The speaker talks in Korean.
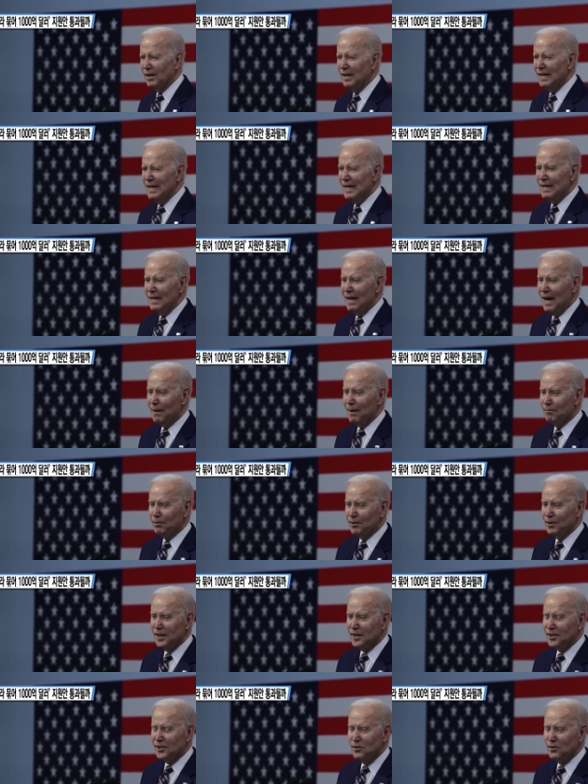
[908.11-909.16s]
자, 행정부의
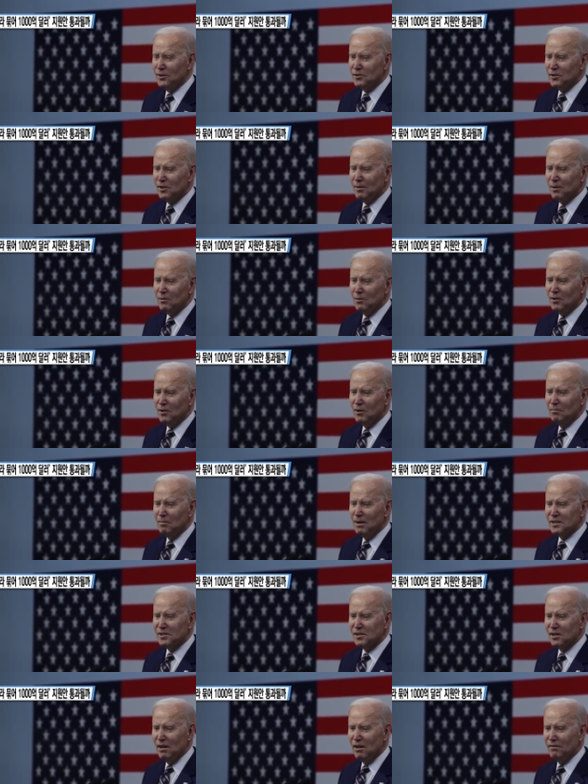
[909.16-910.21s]
모든 예산은 연방
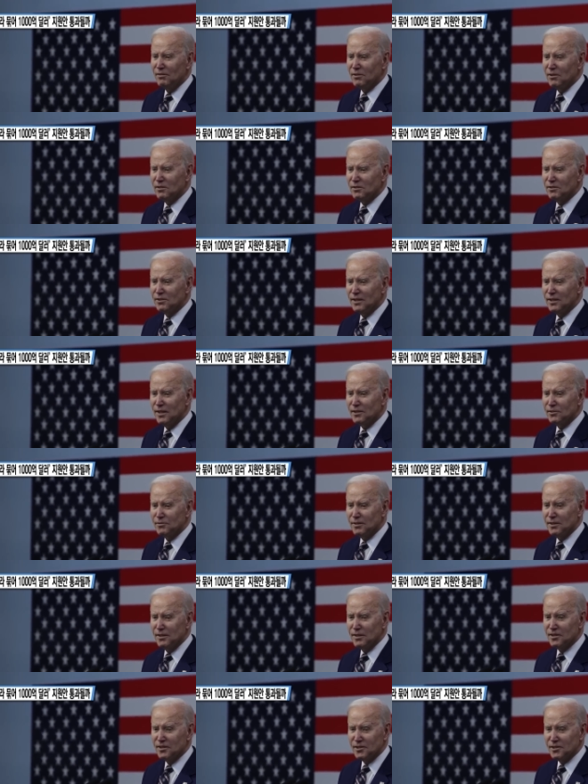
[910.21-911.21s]
하원의 승인을 받아야 되는